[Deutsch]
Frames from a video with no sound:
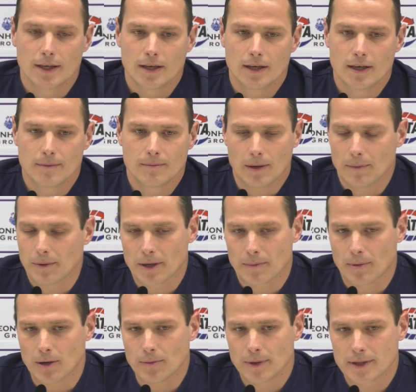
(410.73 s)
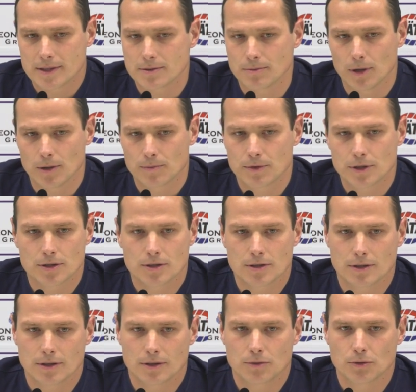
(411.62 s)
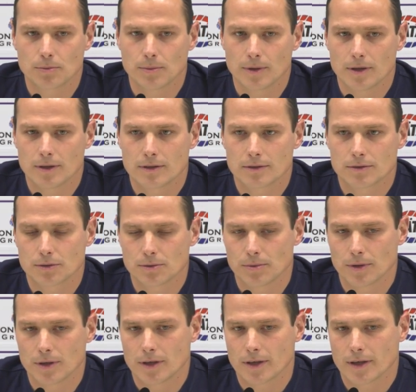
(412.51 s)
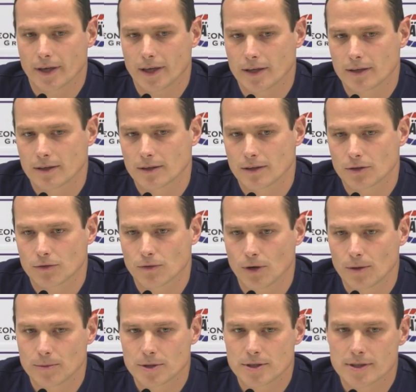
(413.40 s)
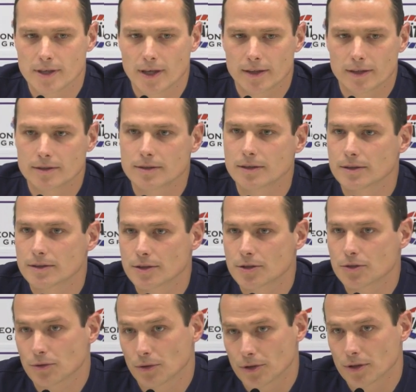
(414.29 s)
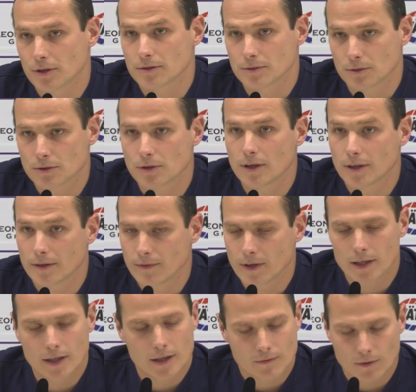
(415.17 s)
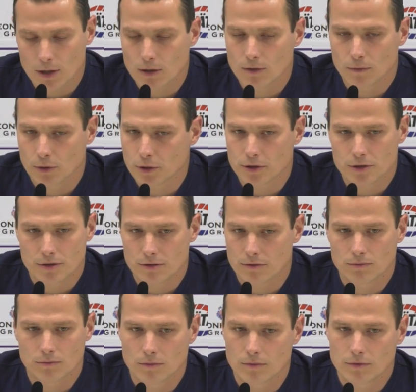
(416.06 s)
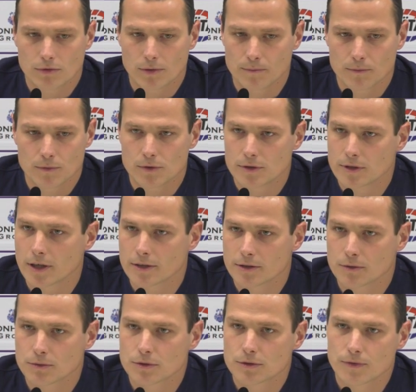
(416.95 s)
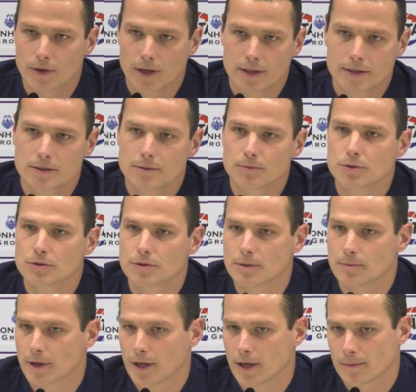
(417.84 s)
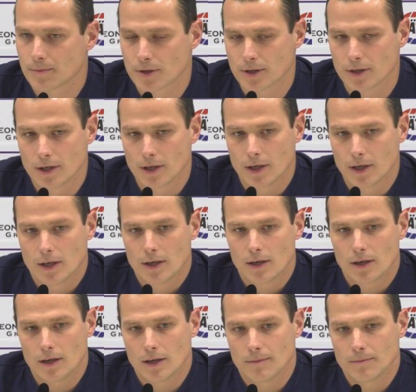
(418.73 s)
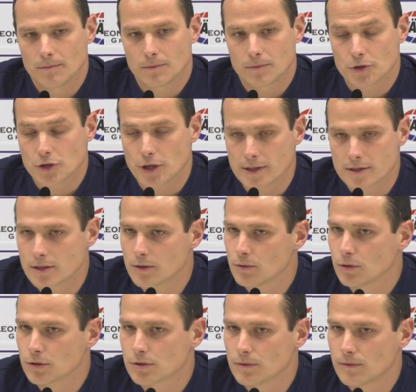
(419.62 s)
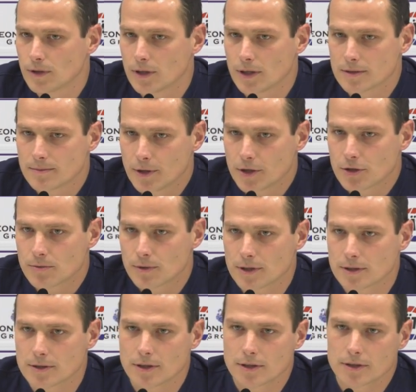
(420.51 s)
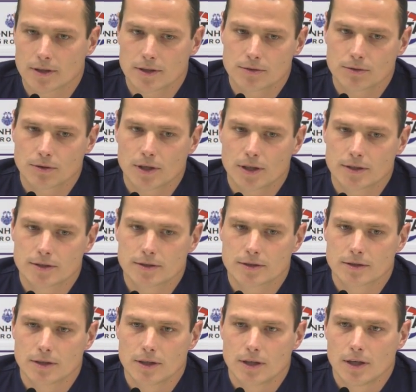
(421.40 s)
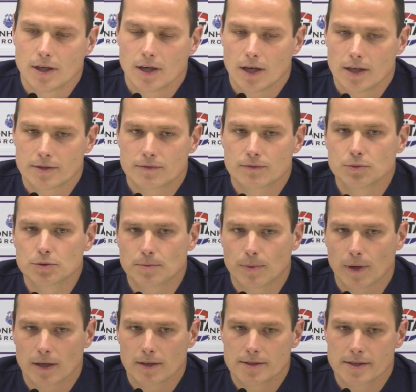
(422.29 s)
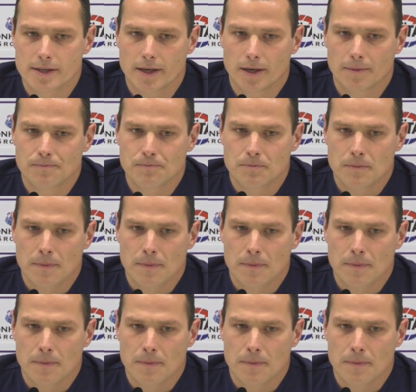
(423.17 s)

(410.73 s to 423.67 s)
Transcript: Ähm, aber da brauchen wir jetzt überhaupt nicht äh, drüber, drüber reden. Ich freue mich sehr, dass er sich dort äh, so toll entwickelt hat, weil er wirklich, ich habe ein sehr, sehr gutes Verhältnis immer zu ihm gehabt. Ähm, schätze ihn auch sowohl als Mensch, wie gesagt, als auch als, als Fußballer sehr.